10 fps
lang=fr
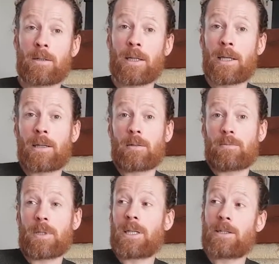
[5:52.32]
et
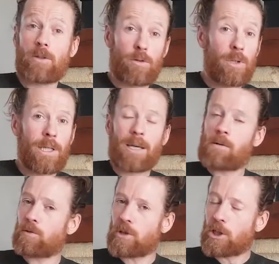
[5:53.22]
et étant donné qu'à un
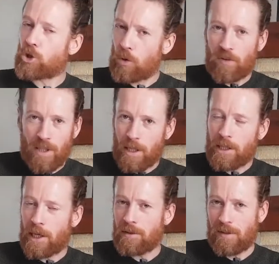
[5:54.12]
moment donné, je vais
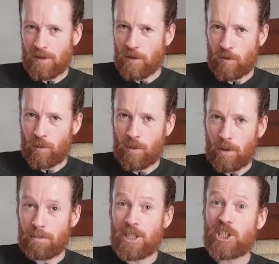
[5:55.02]
déléguer, ça c'est sûr,
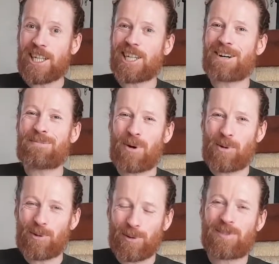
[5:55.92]
mais j'ai quand même
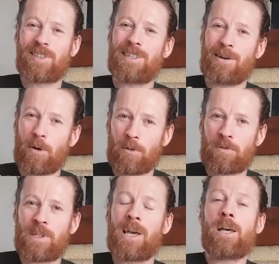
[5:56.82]
aussi
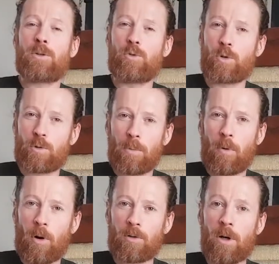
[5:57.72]
envie de
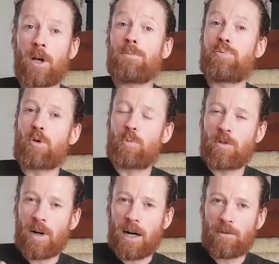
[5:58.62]
comprendre pour
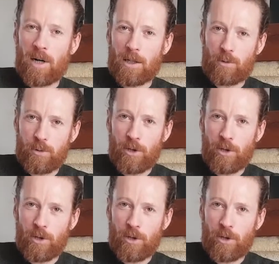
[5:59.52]
pouvoir avoir un coup